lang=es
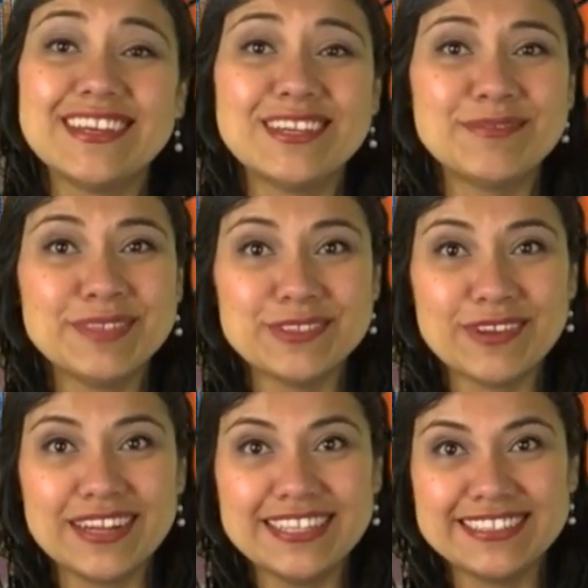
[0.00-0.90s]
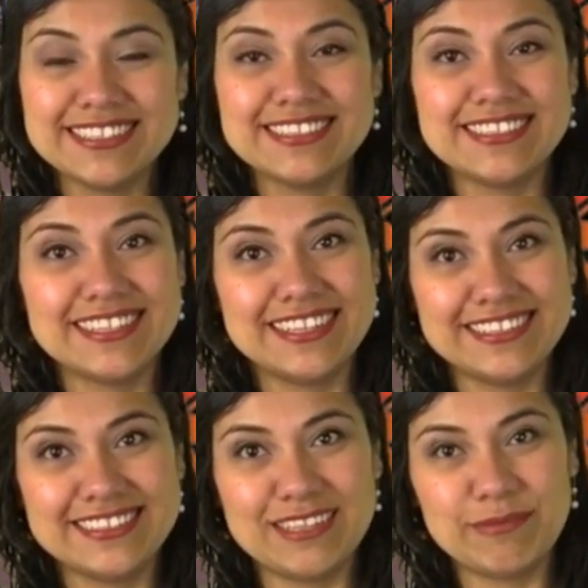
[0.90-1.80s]
Visualícense
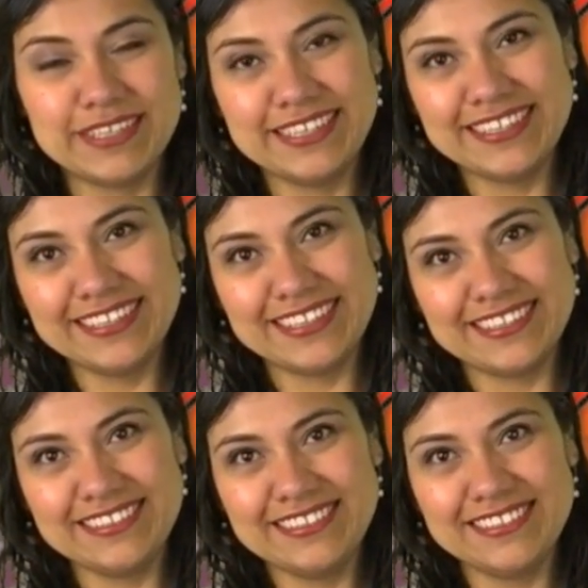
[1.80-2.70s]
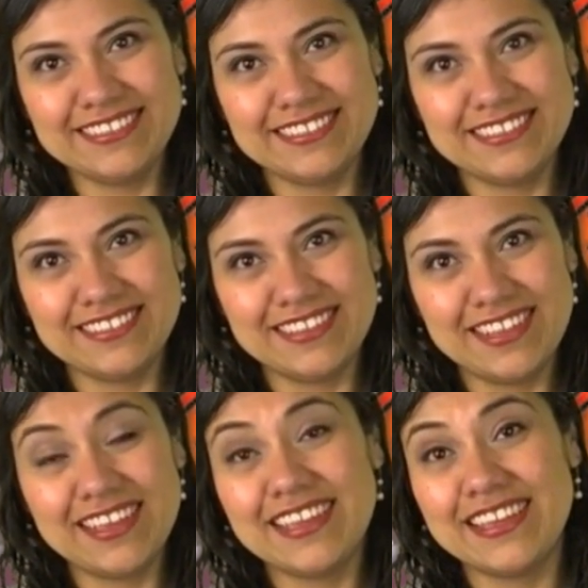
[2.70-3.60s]
de esta manera
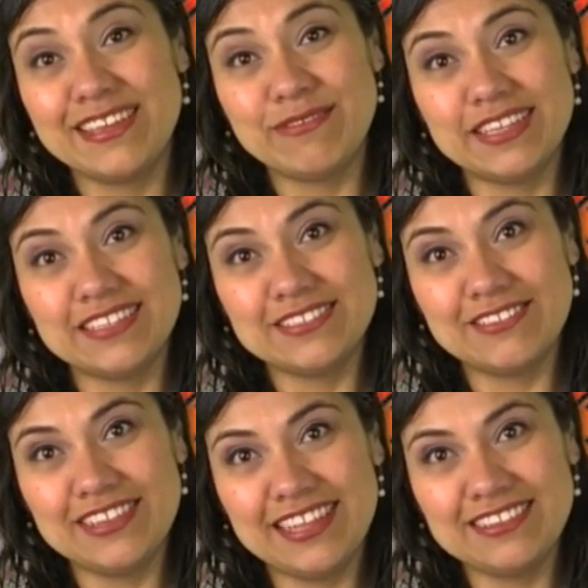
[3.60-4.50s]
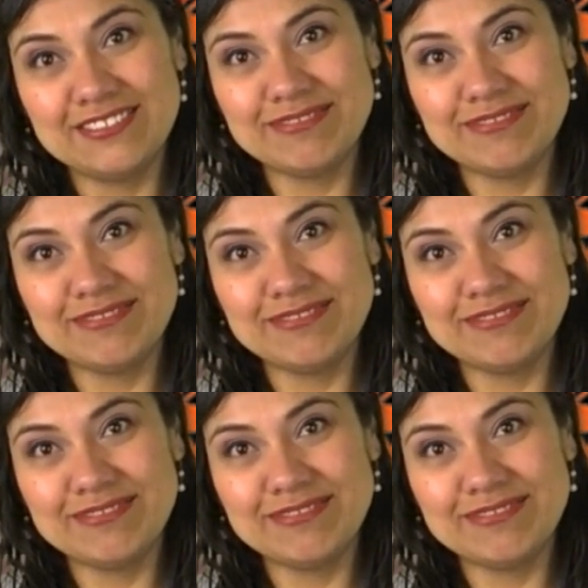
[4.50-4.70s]
y vayan soltando.